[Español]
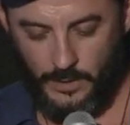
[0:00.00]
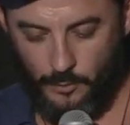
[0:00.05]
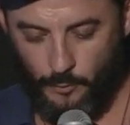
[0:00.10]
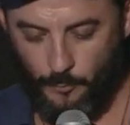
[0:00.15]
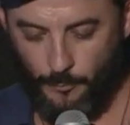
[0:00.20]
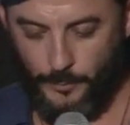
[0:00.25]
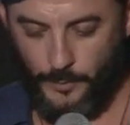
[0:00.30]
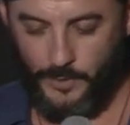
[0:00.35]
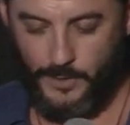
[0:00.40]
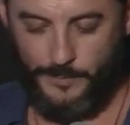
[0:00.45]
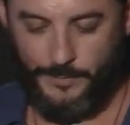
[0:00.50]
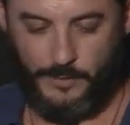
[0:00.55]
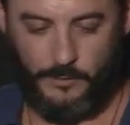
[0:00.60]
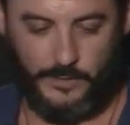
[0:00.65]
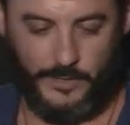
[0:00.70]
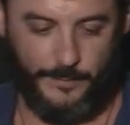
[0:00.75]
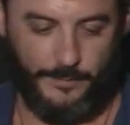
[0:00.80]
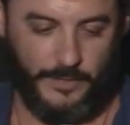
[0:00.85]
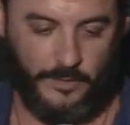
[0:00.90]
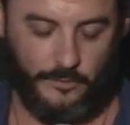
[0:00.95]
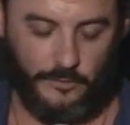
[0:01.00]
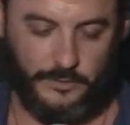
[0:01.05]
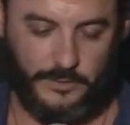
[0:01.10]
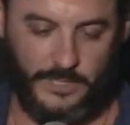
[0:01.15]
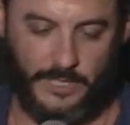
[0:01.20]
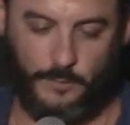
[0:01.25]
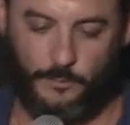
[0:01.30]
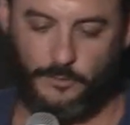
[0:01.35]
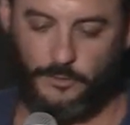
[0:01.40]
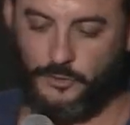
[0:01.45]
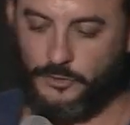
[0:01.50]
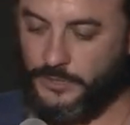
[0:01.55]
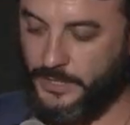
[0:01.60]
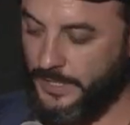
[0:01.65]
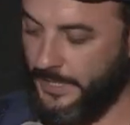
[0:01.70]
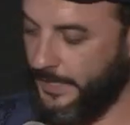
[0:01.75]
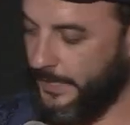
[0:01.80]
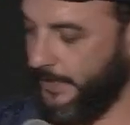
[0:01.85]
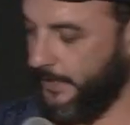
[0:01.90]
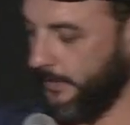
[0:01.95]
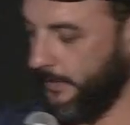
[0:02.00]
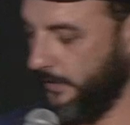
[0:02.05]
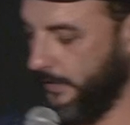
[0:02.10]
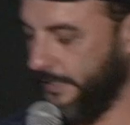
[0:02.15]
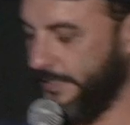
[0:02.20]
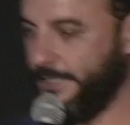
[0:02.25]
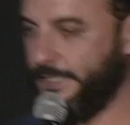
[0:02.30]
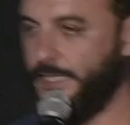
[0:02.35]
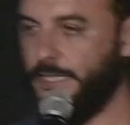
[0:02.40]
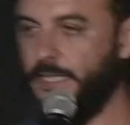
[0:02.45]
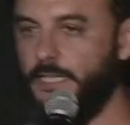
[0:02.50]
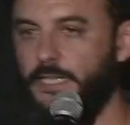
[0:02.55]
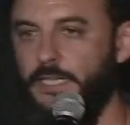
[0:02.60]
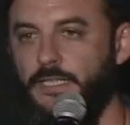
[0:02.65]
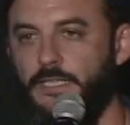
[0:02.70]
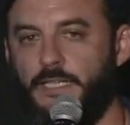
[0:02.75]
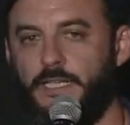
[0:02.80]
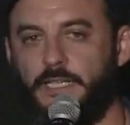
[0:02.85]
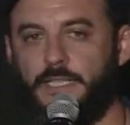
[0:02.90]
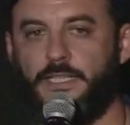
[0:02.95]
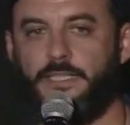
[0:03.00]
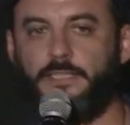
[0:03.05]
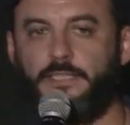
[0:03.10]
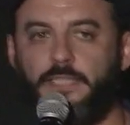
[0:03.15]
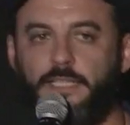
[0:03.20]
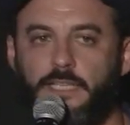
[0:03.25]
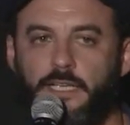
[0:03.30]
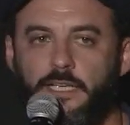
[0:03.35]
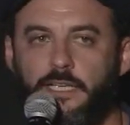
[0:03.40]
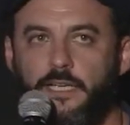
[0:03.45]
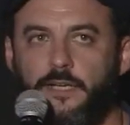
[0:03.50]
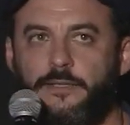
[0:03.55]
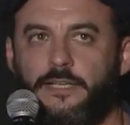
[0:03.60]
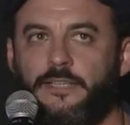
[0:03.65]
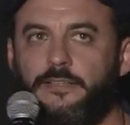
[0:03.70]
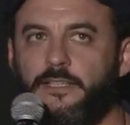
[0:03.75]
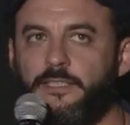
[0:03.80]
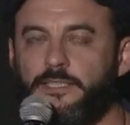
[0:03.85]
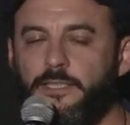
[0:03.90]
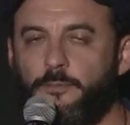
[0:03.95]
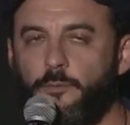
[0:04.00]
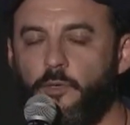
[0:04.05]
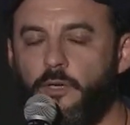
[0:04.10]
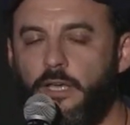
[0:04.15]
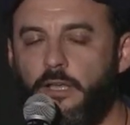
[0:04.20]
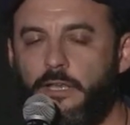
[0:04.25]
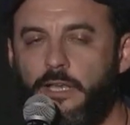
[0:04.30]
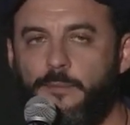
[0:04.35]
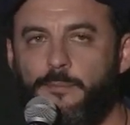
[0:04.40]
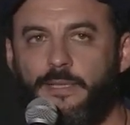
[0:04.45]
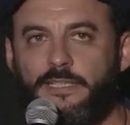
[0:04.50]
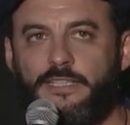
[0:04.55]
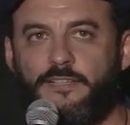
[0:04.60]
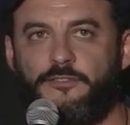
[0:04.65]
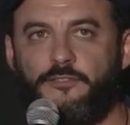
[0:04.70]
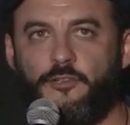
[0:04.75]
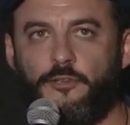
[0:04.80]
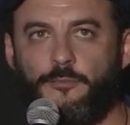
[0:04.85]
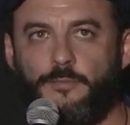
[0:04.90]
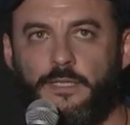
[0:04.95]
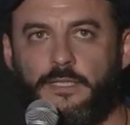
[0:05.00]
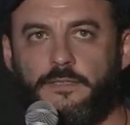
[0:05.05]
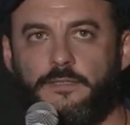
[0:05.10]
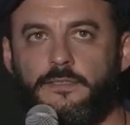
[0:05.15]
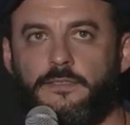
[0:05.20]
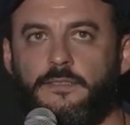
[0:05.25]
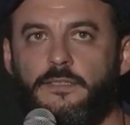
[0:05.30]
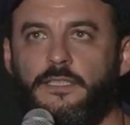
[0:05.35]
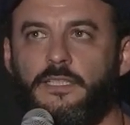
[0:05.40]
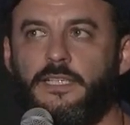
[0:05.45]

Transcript: Un problema con el que me encontré cuando llegué es que en Argentina habían desembocado las plataformas